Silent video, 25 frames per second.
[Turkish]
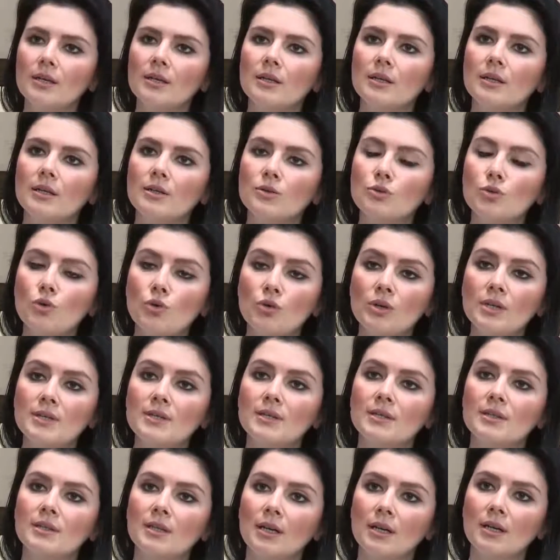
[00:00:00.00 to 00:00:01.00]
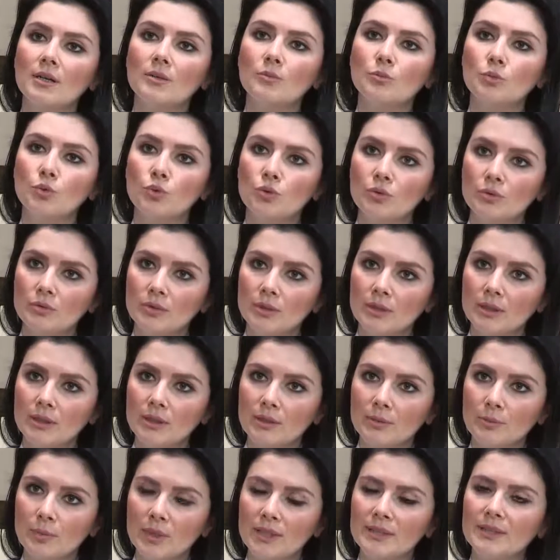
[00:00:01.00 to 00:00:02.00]
E, sonrasında bu
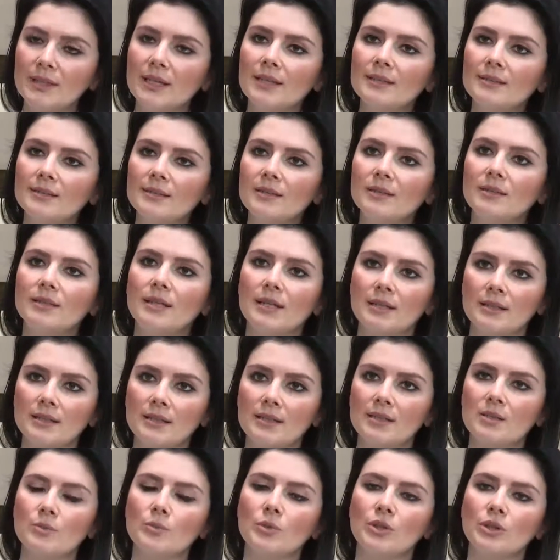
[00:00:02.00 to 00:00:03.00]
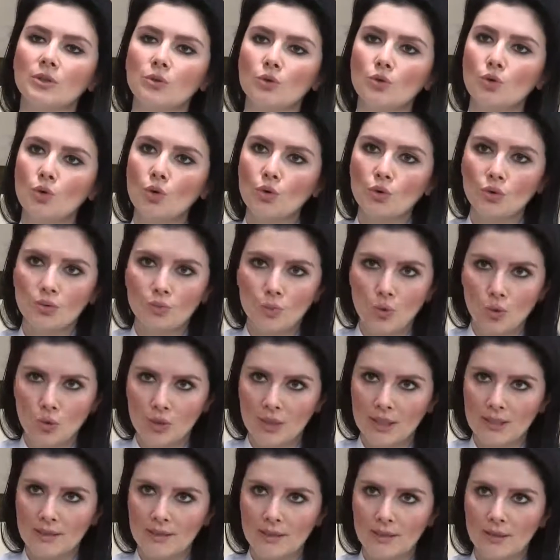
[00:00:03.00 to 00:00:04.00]
e, batan tırnak kısmının kök
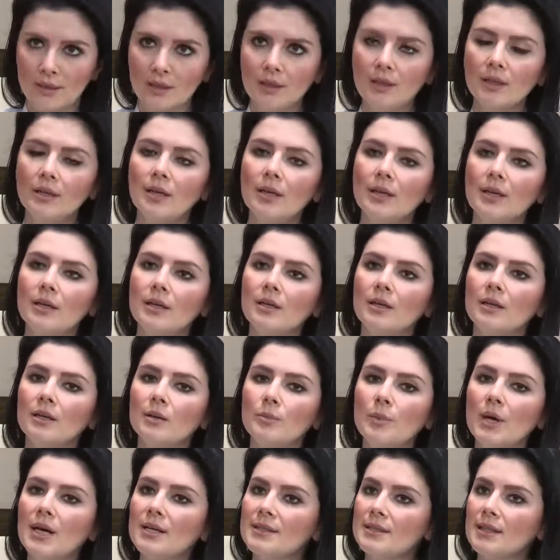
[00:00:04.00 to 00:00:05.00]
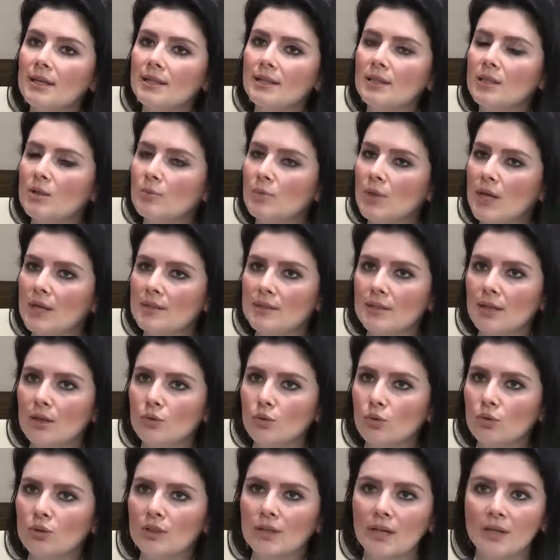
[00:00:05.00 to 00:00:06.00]
bölgesini e, bazen
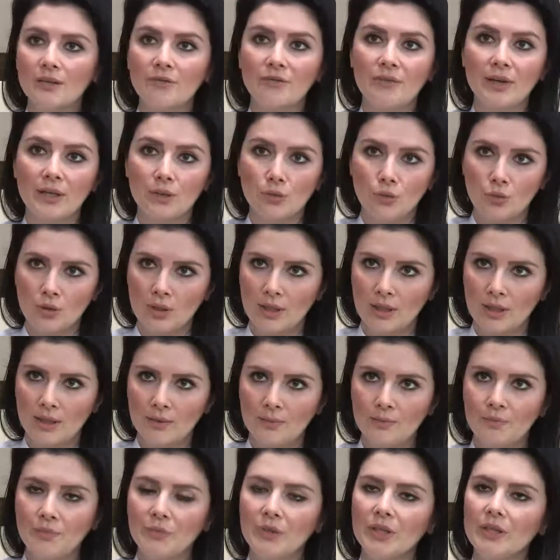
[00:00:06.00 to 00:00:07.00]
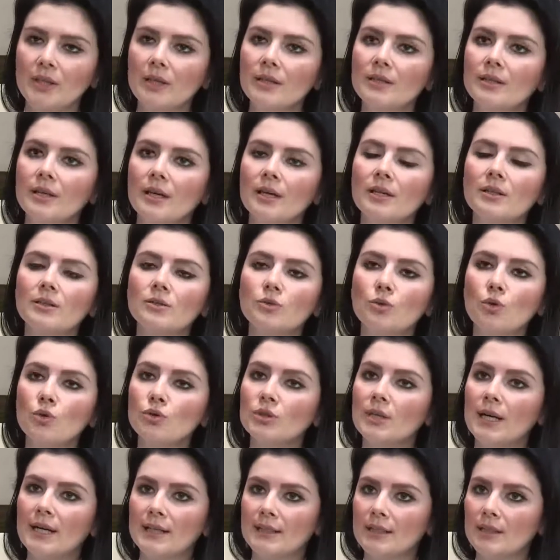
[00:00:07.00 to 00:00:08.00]
kimyasal olarak fenolle ya da
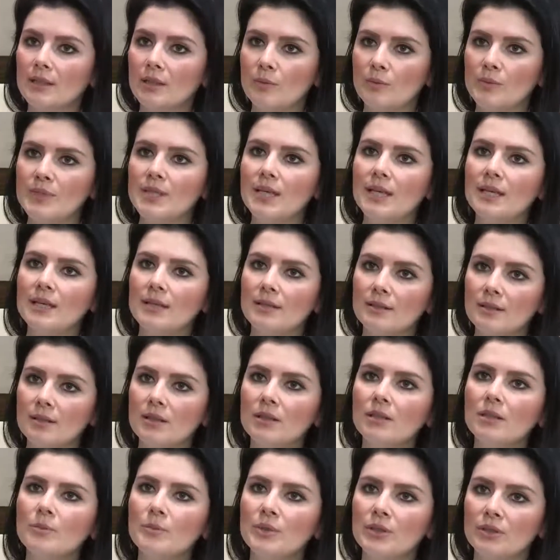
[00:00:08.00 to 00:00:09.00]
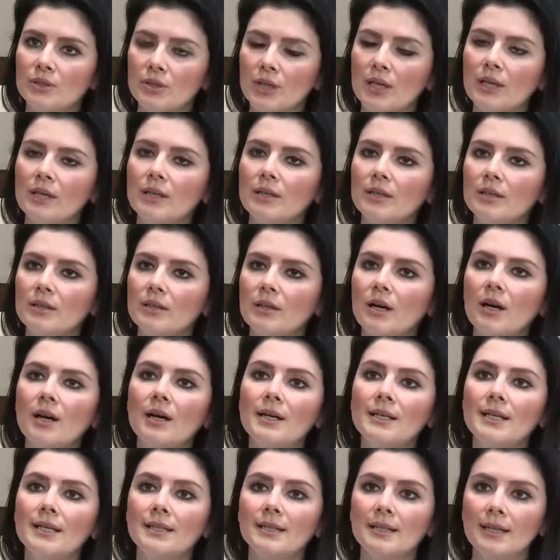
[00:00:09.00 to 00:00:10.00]
koter dediğimiz elektrikli bir e,
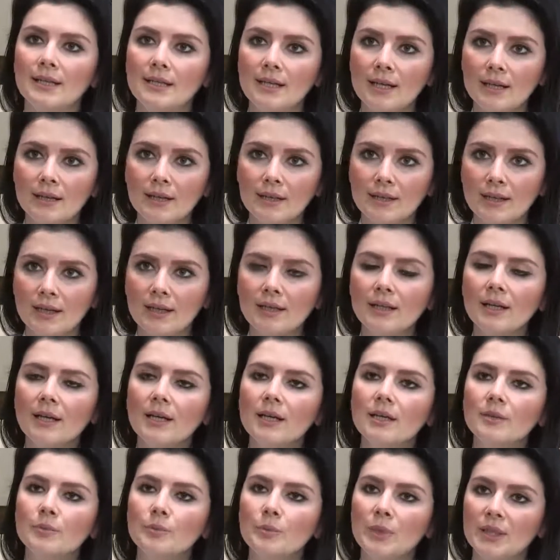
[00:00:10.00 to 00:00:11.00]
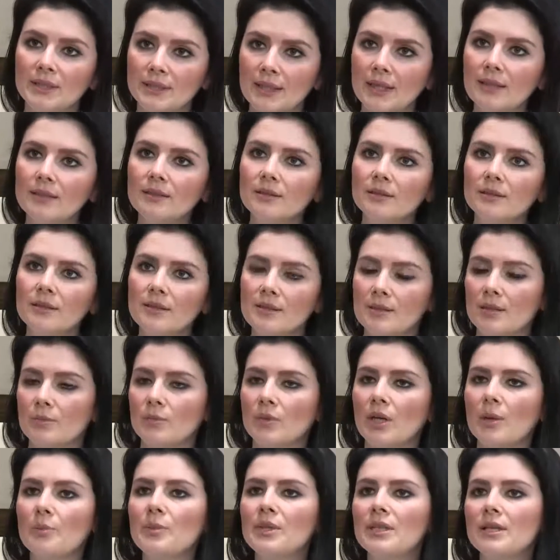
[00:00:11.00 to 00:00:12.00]
aletle yakarak batan
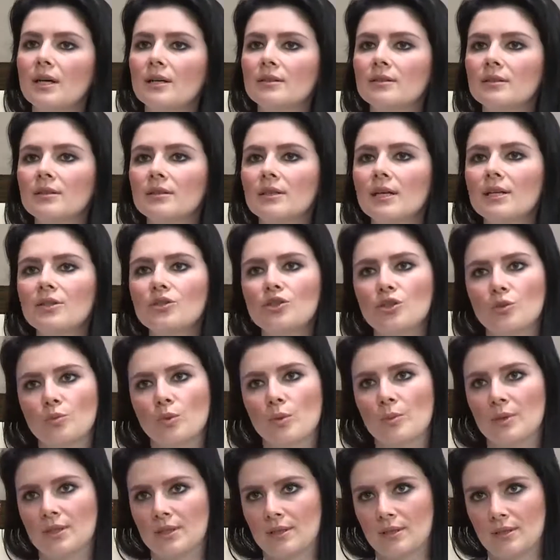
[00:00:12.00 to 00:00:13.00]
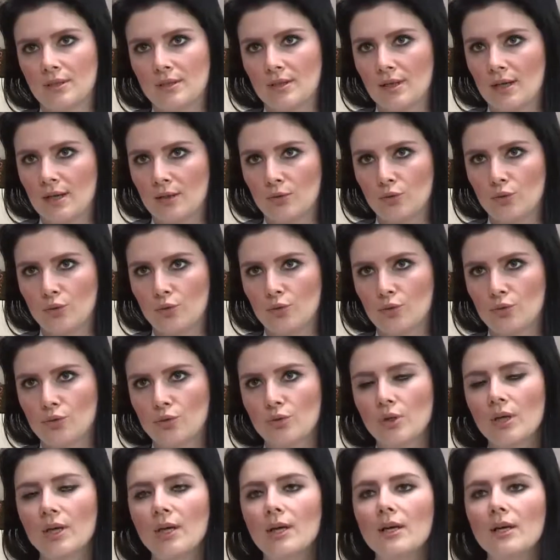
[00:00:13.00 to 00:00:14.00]
kısımdan bir daha tırnak çıkmamasını
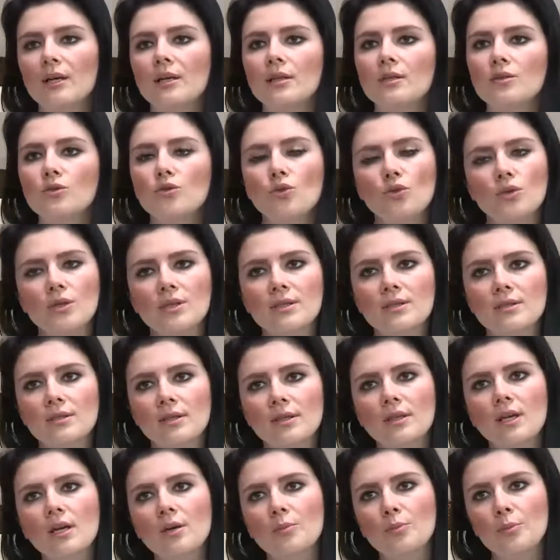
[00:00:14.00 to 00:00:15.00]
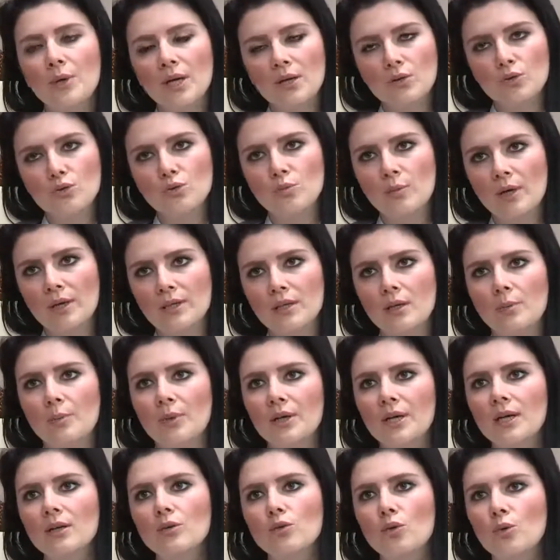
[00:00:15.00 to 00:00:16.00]
sağlıyoruz. E, sonrasında da pansuman
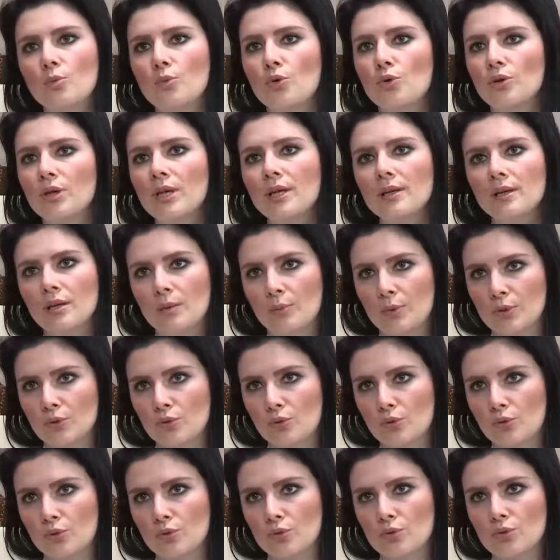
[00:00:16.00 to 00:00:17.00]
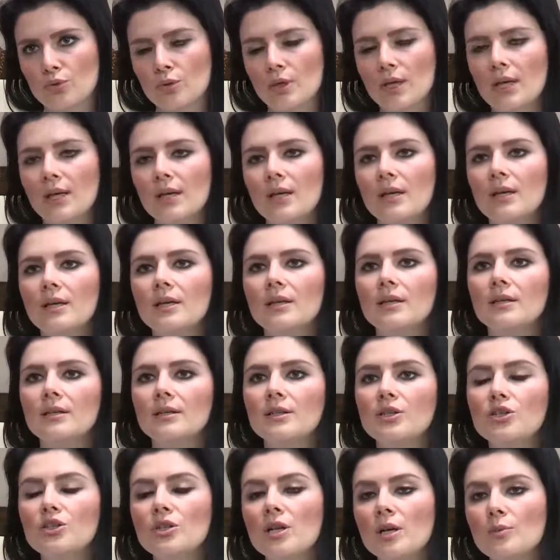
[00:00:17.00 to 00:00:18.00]
yaparak o bölgeyi kapatıyoruz.
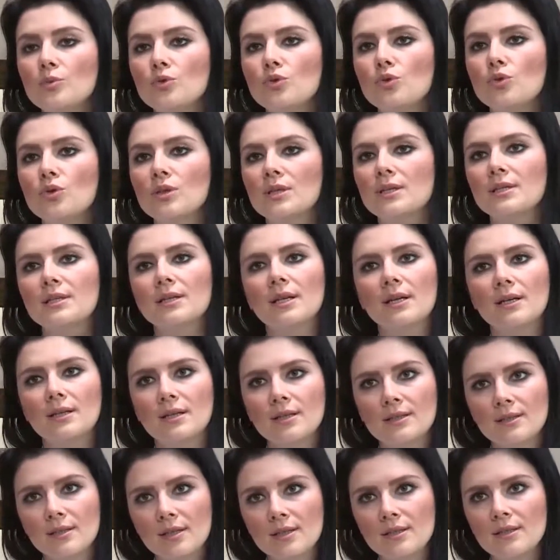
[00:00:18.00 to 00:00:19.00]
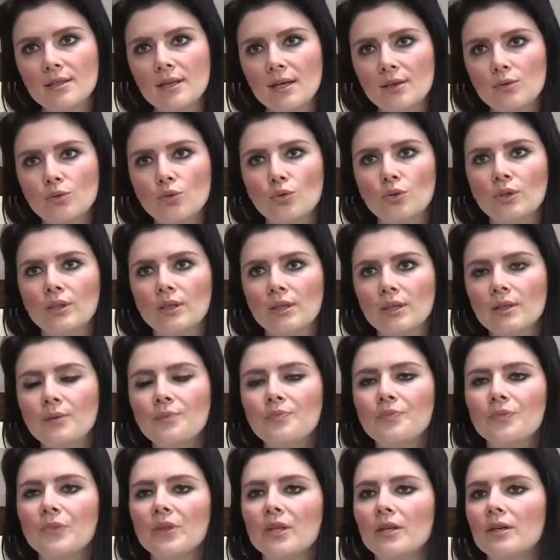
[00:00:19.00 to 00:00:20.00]
E, işlem sonrasında anesteziden dolayı
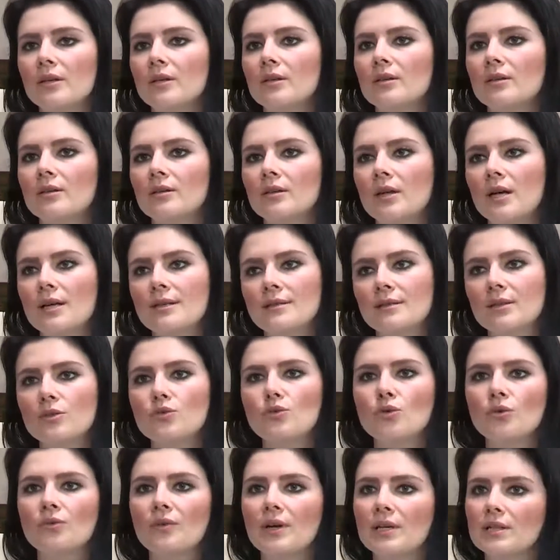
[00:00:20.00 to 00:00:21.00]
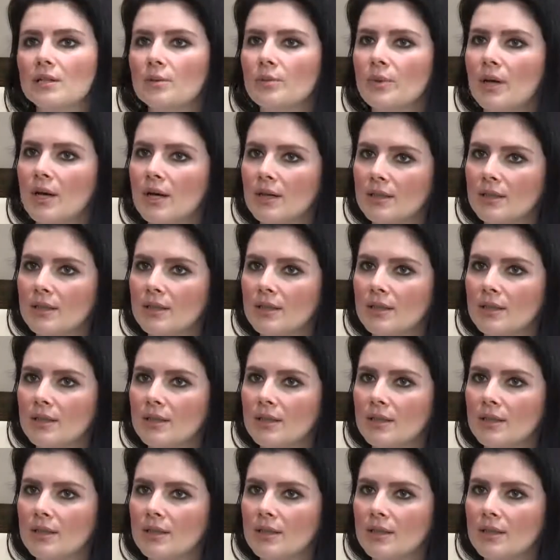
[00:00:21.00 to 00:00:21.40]
e, hasta çok fazla bir